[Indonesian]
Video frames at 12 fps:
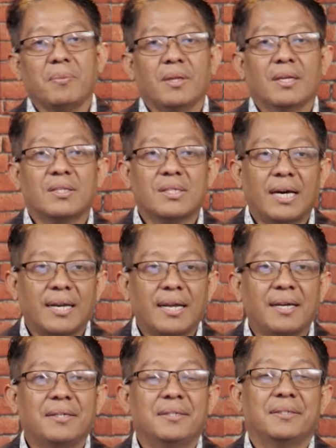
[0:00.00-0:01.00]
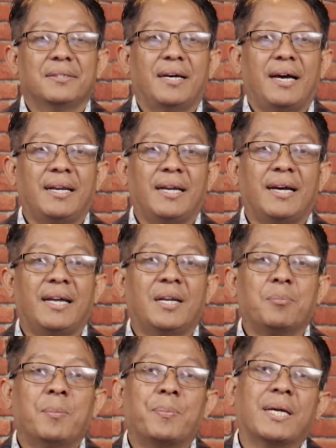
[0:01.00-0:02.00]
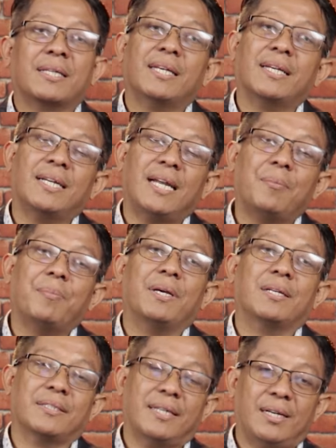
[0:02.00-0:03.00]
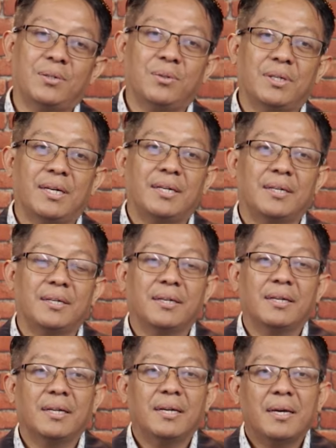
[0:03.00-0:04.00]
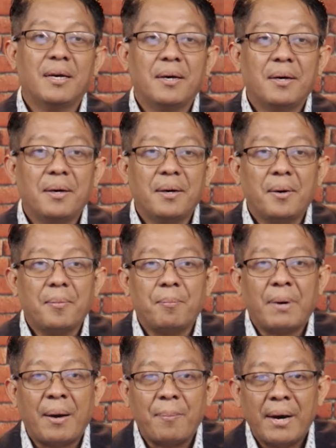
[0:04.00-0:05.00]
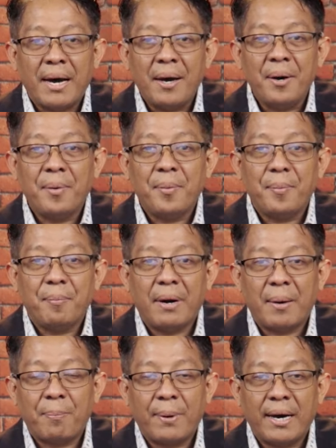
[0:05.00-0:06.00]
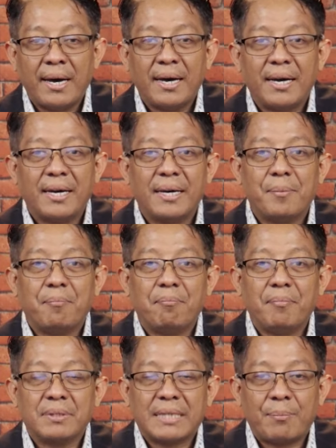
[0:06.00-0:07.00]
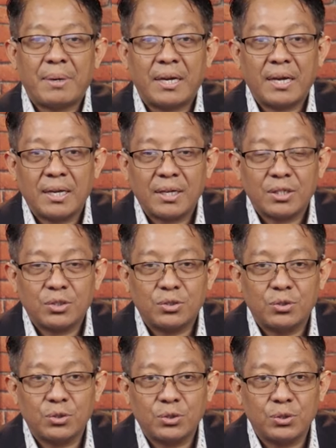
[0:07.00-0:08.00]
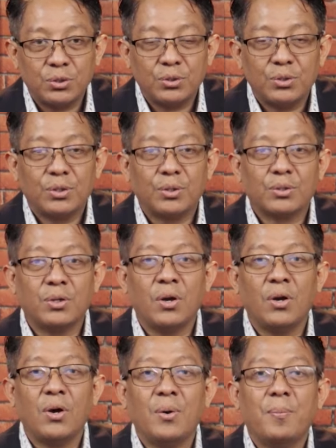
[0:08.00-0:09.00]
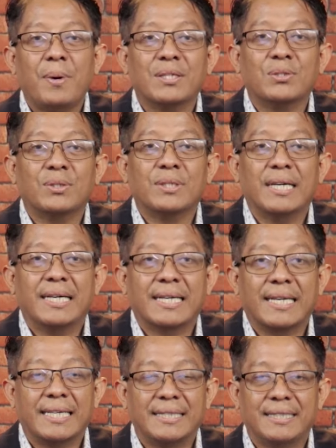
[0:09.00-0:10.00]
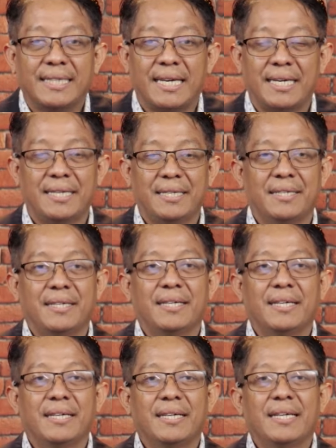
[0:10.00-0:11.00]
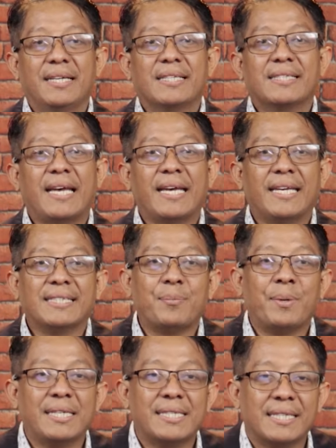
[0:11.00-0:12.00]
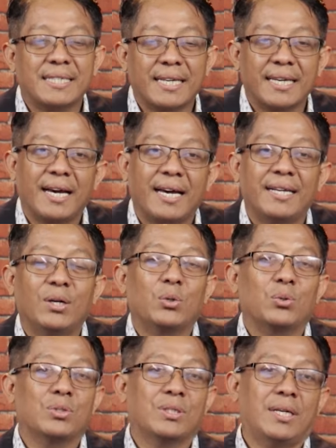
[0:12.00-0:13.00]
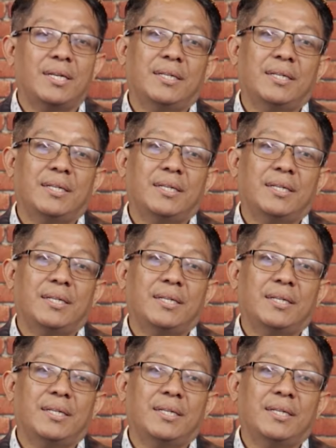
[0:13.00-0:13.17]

Sekarang anak-anak mempraktekkan apa yang saya lakukan mama, bapak, sama cucu tolong masuk ke gereja. Saya sama istri saya ada urusan.